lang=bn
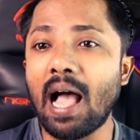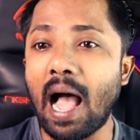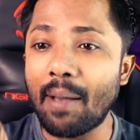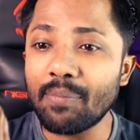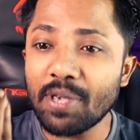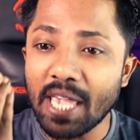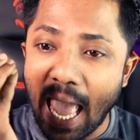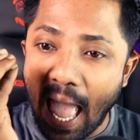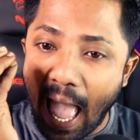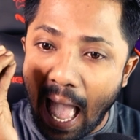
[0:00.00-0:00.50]

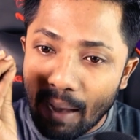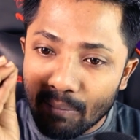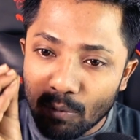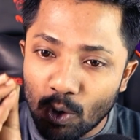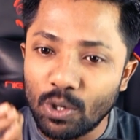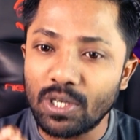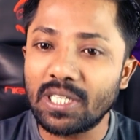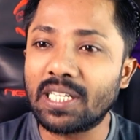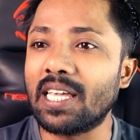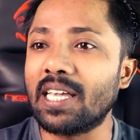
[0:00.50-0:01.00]
আমি
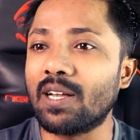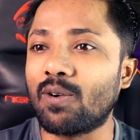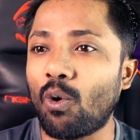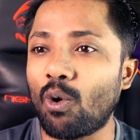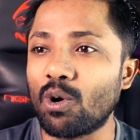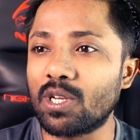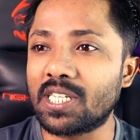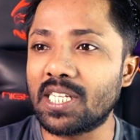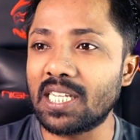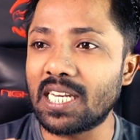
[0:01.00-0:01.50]
এমন কি
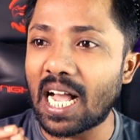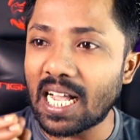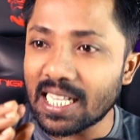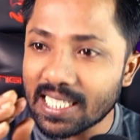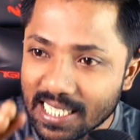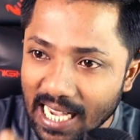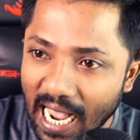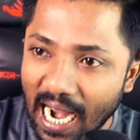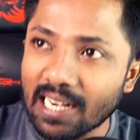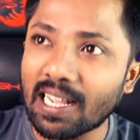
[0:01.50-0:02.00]
করছি না
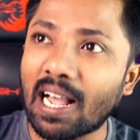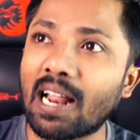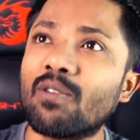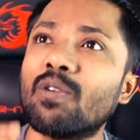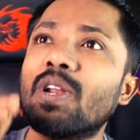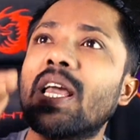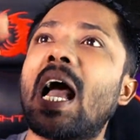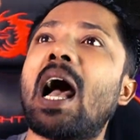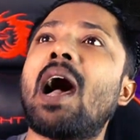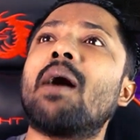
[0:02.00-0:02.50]
যার
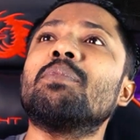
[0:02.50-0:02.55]
কারণে